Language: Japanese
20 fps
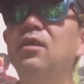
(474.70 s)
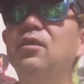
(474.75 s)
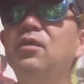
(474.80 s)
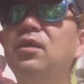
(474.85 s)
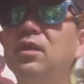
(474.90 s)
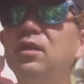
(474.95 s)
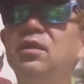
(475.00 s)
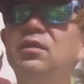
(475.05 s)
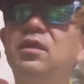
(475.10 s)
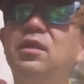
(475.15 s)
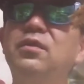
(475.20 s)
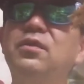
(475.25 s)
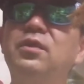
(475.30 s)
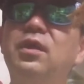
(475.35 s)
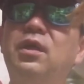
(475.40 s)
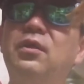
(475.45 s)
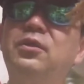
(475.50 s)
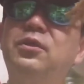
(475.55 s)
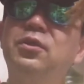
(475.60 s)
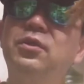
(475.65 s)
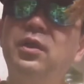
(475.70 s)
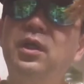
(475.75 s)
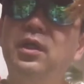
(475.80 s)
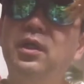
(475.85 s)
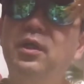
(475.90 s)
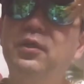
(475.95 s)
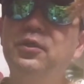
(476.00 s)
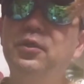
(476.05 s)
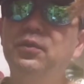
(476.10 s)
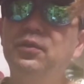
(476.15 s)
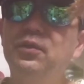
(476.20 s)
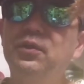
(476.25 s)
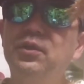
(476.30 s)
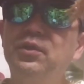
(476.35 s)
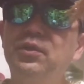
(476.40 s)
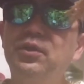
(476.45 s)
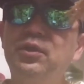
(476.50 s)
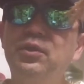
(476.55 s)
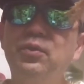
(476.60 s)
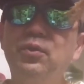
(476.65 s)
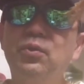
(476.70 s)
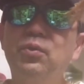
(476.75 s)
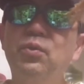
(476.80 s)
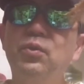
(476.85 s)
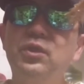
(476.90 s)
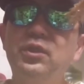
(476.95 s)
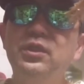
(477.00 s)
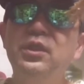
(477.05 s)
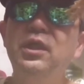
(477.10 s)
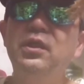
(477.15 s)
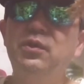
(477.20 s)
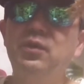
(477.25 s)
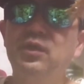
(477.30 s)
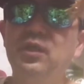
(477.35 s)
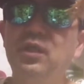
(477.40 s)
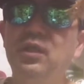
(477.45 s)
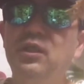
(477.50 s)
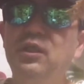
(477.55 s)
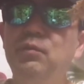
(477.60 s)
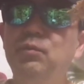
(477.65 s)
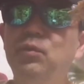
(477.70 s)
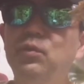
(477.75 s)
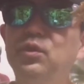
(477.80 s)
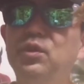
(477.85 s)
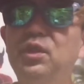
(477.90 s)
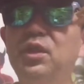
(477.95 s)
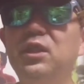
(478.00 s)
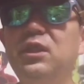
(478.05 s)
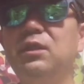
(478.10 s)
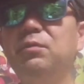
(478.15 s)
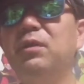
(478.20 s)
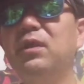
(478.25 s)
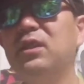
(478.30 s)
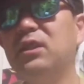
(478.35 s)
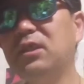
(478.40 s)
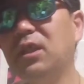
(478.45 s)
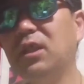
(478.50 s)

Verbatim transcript: それだちゃんと役所が役所としての仕事をしないと、ただ紐付けし